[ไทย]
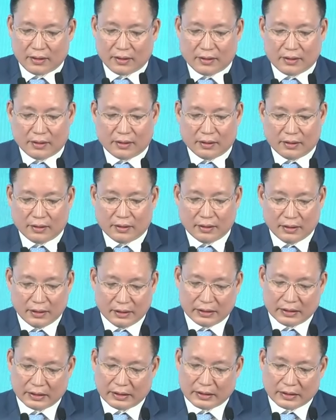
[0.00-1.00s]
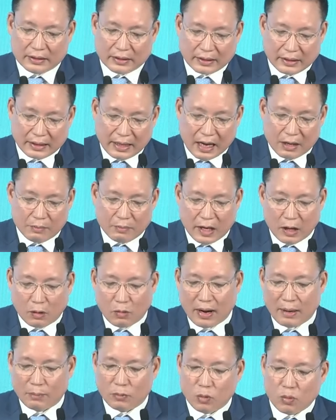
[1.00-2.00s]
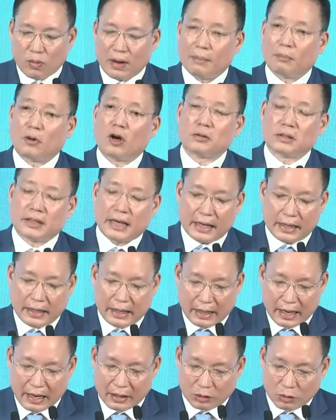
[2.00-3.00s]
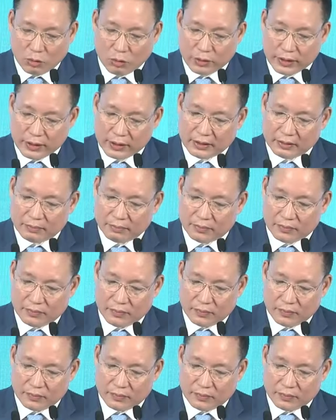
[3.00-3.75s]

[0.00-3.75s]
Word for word: 1. การมีความรู้ความเข้าใจในการกู้ยืม